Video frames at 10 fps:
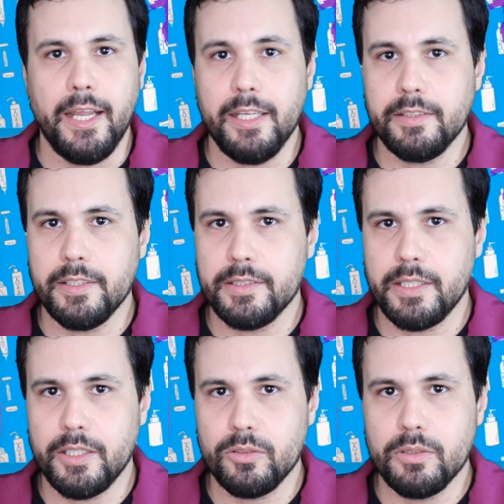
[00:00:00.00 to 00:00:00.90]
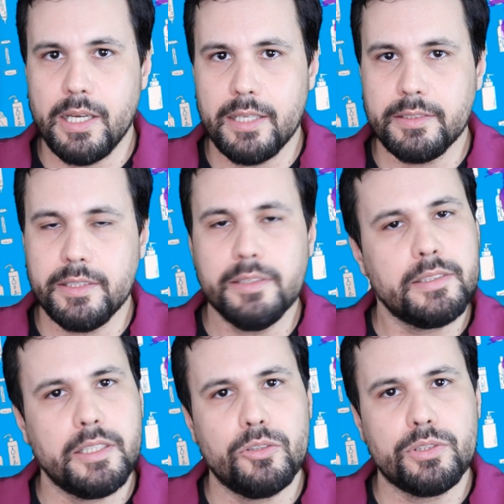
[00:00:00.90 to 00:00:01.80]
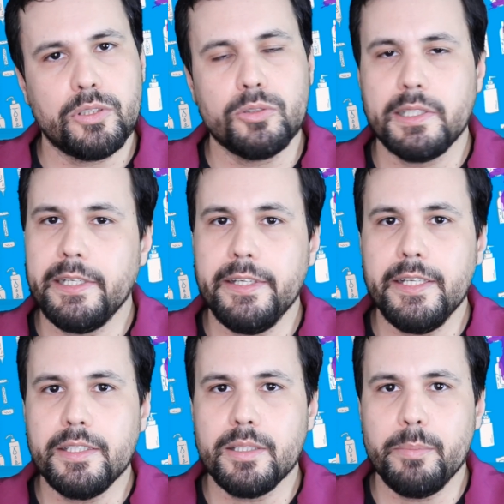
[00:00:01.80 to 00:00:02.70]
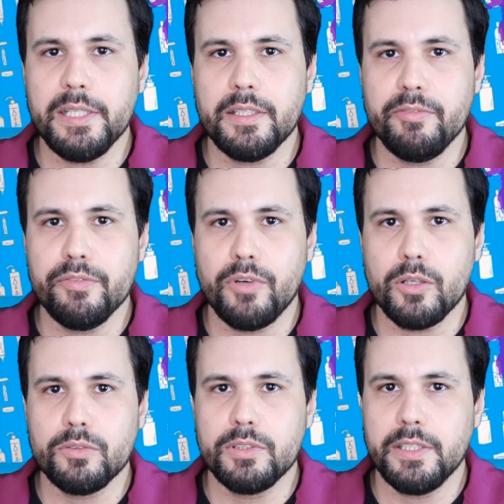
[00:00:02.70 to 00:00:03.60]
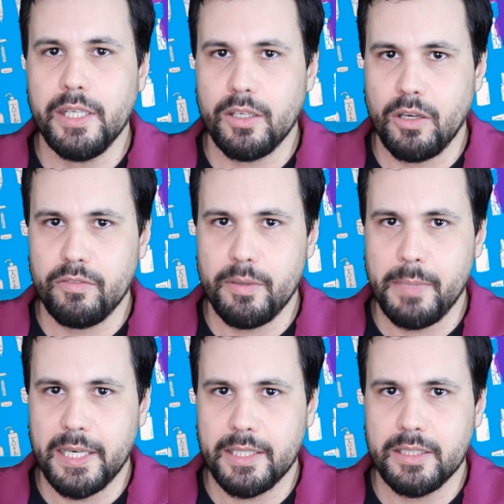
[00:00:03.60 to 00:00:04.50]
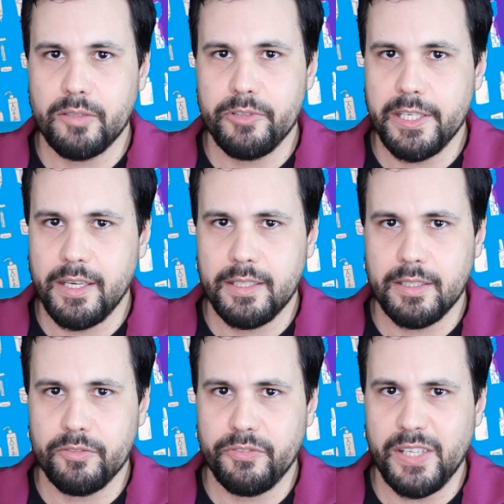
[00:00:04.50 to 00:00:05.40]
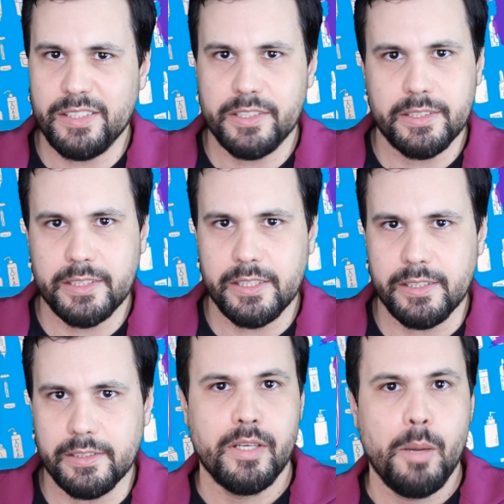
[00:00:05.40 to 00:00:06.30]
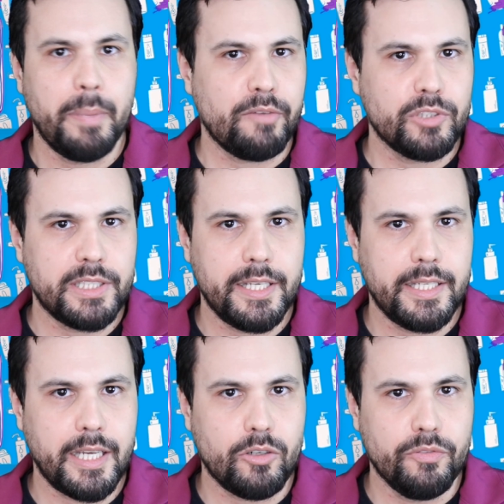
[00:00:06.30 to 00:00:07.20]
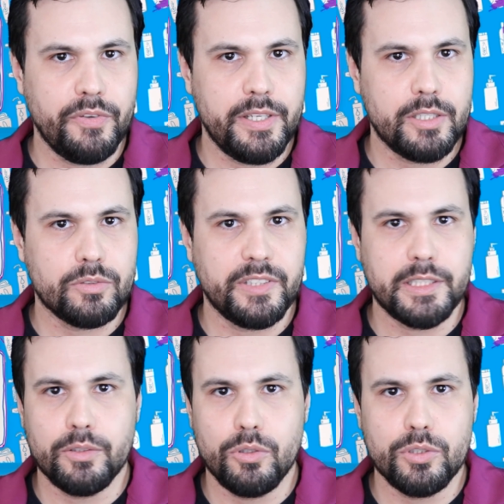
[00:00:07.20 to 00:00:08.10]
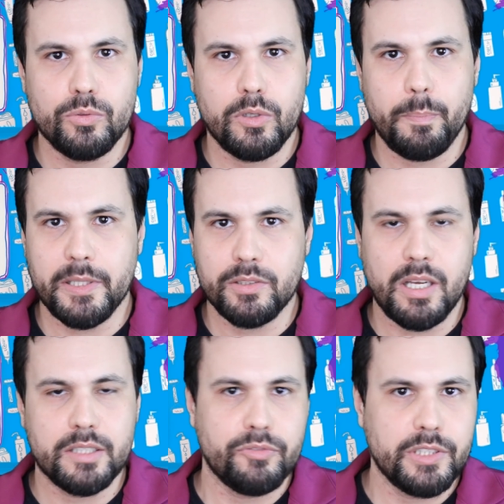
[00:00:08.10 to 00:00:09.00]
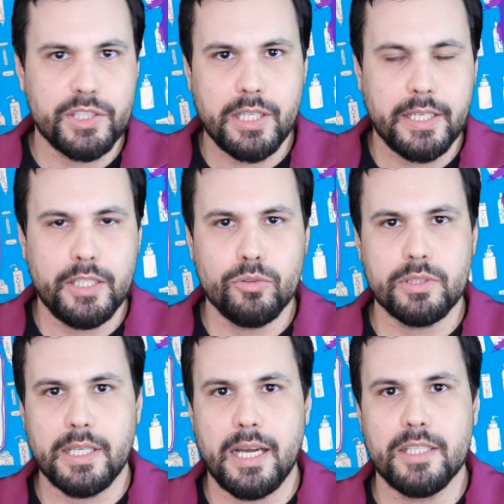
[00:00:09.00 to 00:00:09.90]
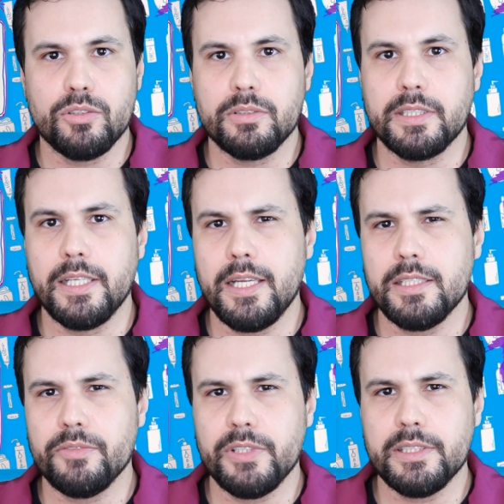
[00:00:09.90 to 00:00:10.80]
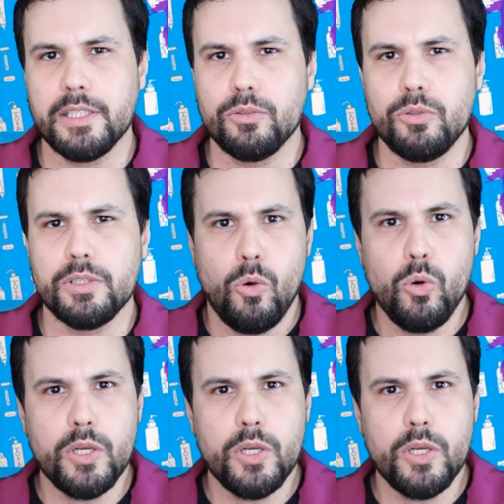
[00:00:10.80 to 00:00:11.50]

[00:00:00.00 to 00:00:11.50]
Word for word: Em terceiro lugar, SkinCeuticals Clinique também teve votos e a nova marca da Rihanna, Fenty Skin. Para você que quer conferir os vencedores do ano passado, eu vou deixar aqui nos cards os grandes vencedores.